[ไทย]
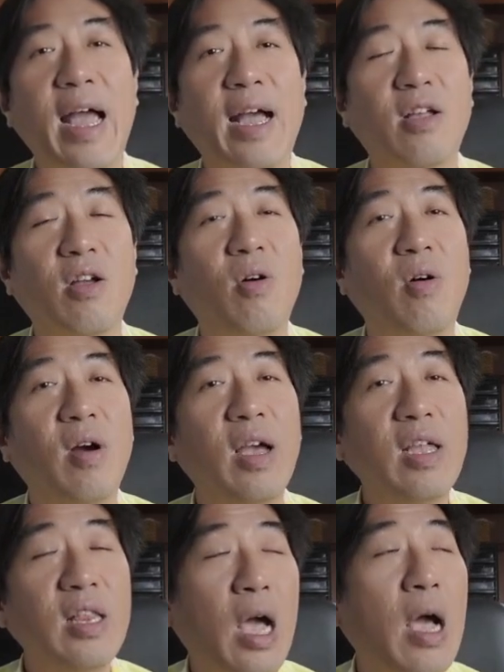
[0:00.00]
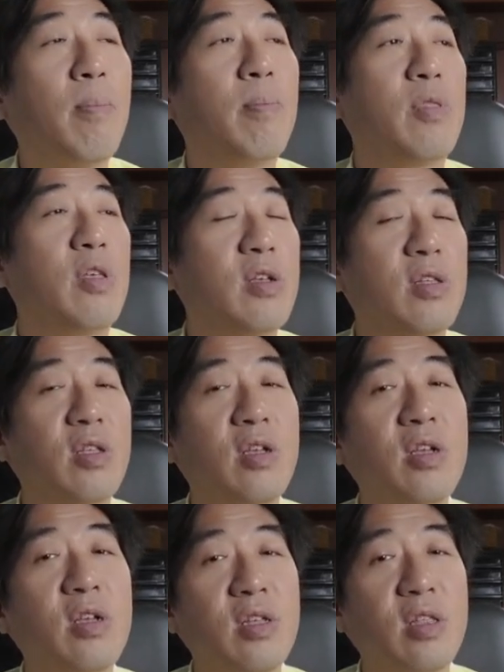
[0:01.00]
อยากขอให้ทำนะ
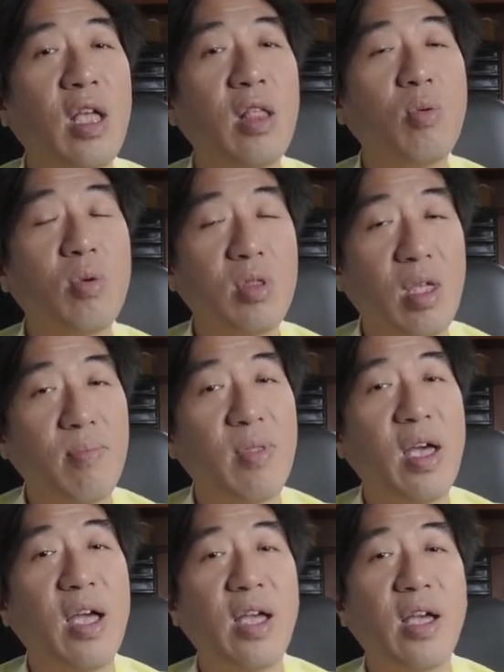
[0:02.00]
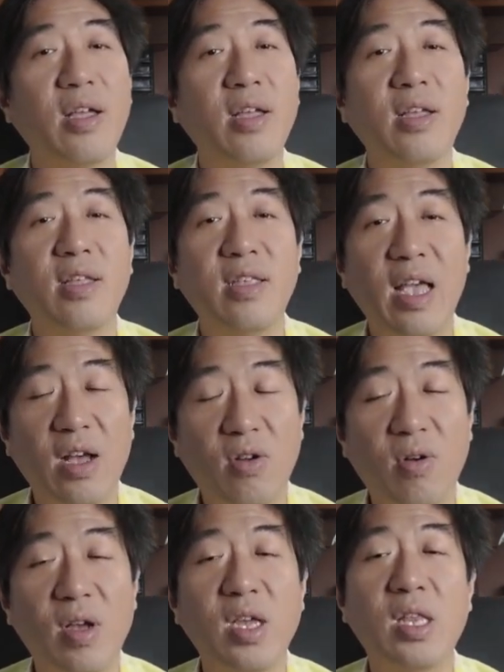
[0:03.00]
ถ้าถ้าทุกคนทำได้อยาก
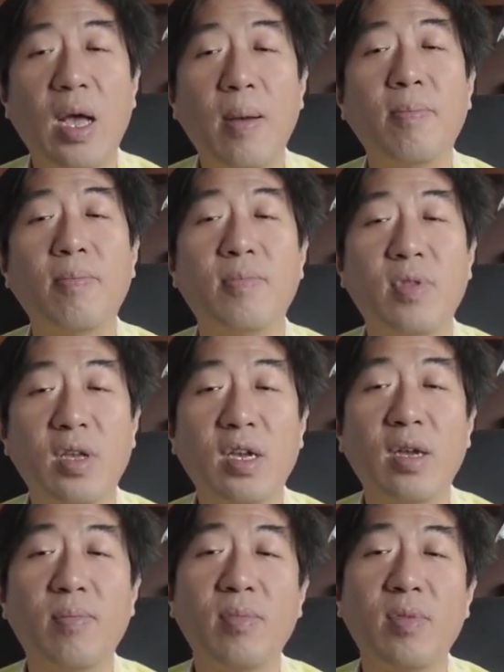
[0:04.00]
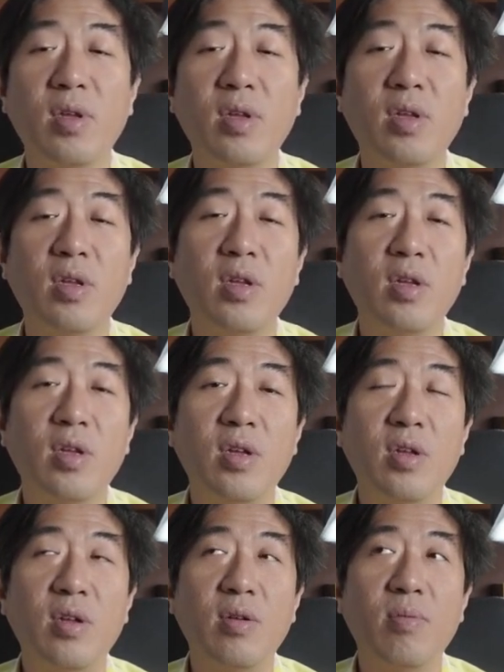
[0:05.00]
ขอให้ทำนะครับ
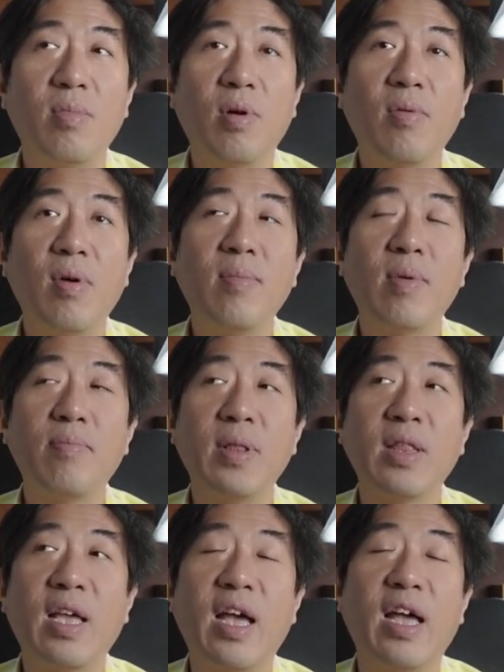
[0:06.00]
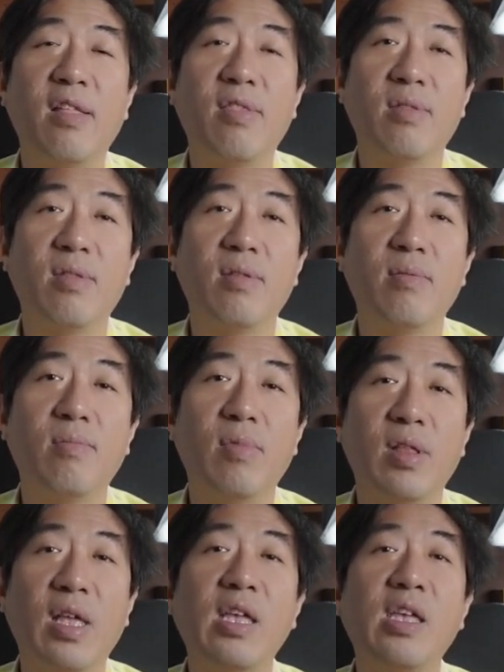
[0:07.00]
เพราะว่ามันเป็นการเห
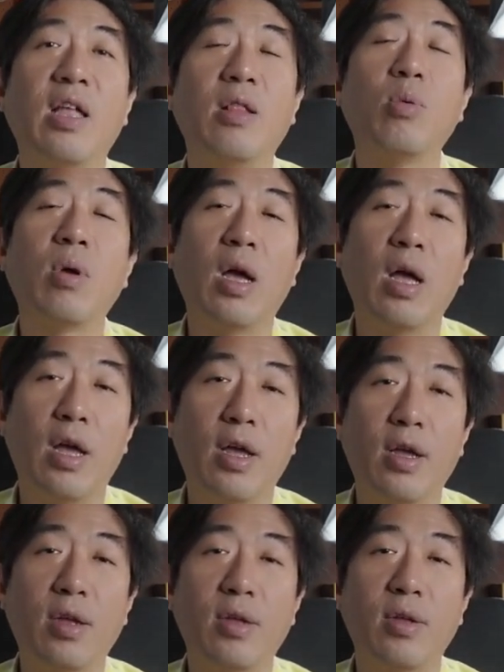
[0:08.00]
มือนให้เกียรติลูกค้า